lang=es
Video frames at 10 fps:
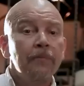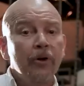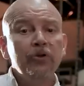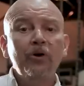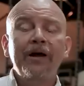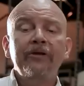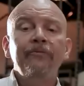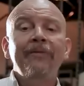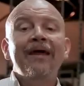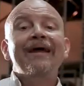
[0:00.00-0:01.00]
Por otro
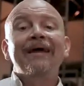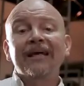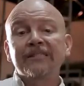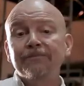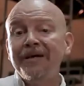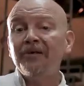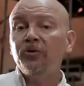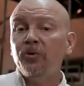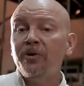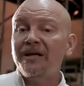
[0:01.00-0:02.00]
lado, el
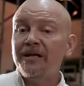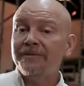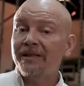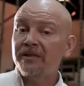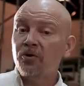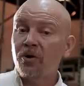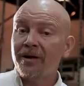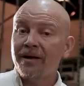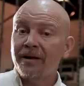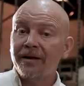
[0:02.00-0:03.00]
aspecto de un eclipse de
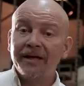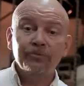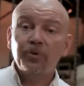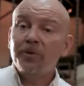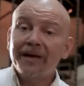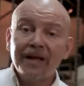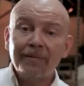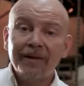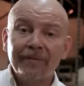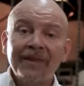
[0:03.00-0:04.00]
sol es muy
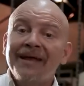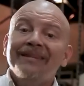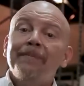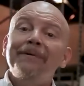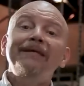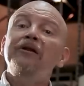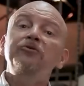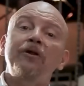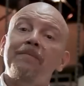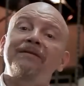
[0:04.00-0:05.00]
variable. Depende no
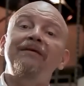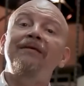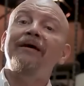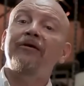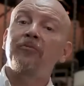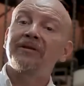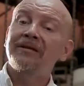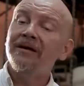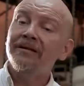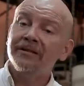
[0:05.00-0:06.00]
solamente de la
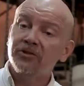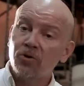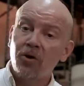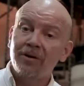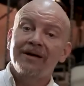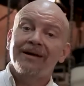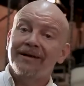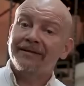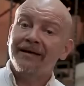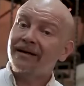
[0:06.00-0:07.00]
geometría del sol,
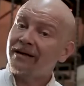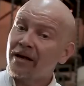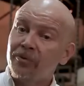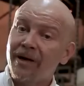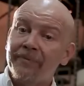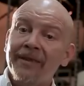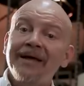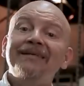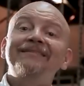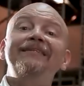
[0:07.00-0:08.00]
Tierra y la Luna,
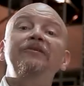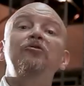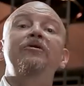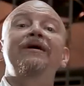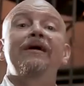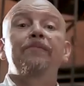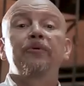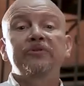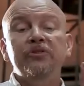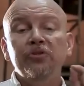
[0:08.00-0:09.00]
sino que la
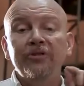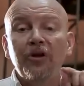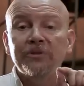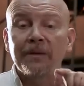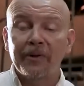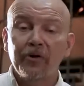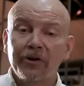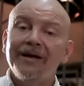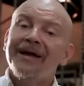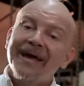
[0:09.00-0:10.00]
posición del
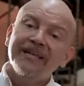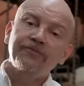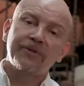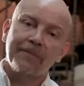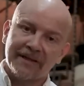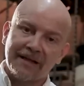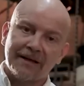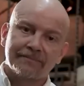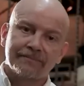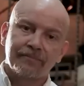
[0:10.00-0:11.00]
observador es
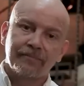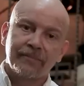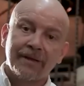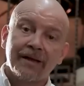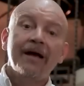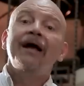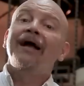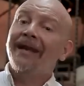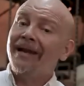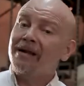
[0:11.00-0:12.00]
fundamental.
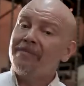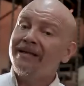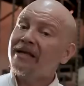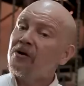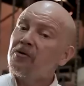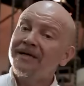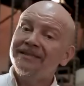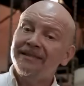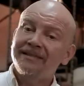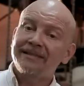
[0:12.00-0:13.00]
Generalmente no
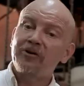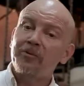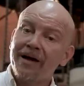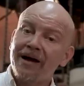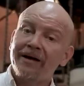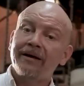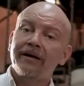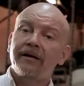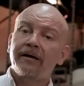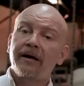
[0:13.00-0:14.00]
es necesario viajar
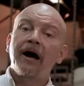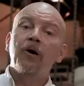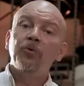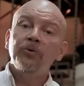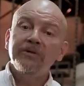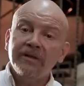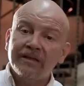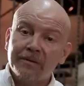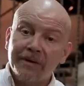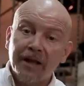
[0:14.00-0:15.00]
a un
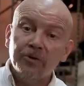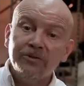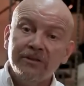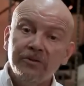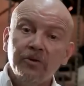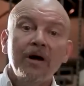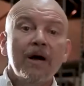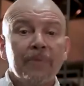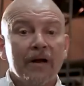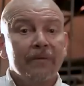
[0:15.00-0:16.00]
determinado sitio
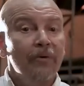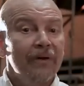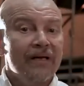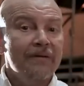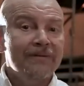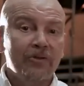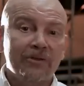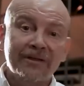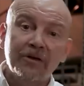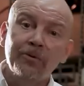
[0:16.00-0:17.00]
para ver un eclipse
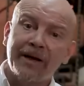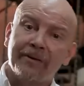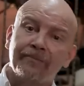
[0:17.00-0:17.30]
total de luna,